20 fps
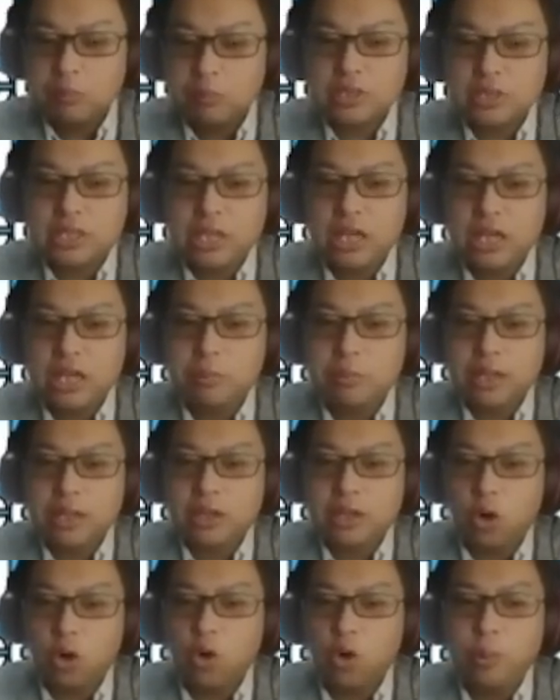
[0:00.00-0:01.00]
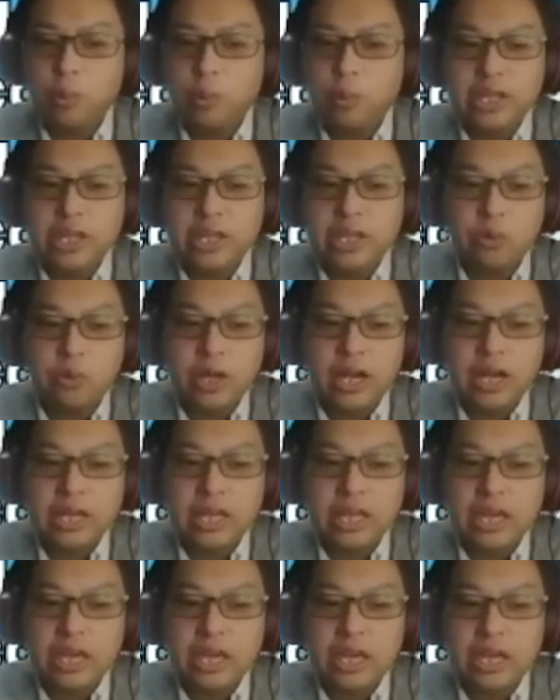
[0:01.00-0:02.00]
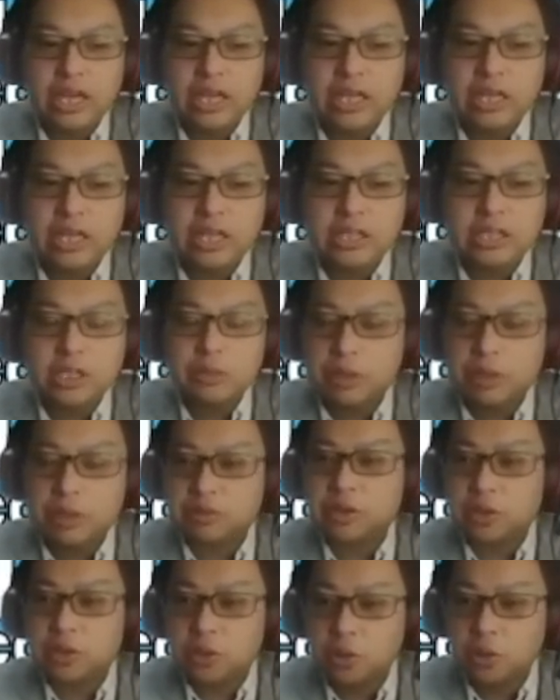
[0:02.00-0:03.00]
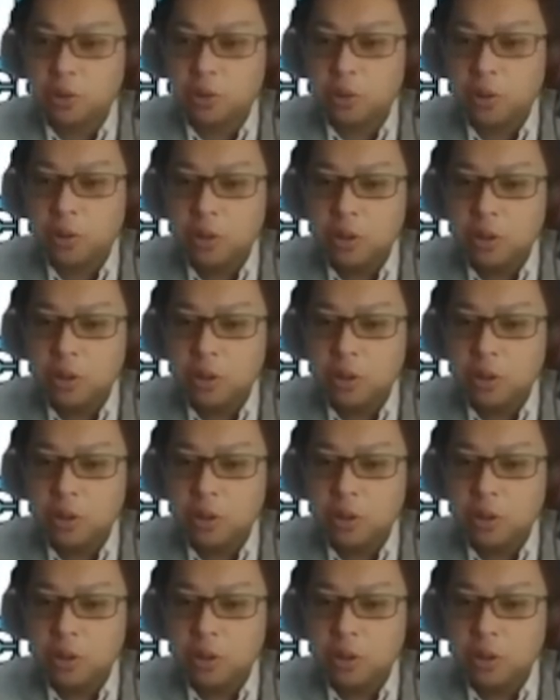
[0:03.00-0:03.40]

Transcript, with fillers: もう J の皆さん、覚えておかなきゃいけないチームなんですけど、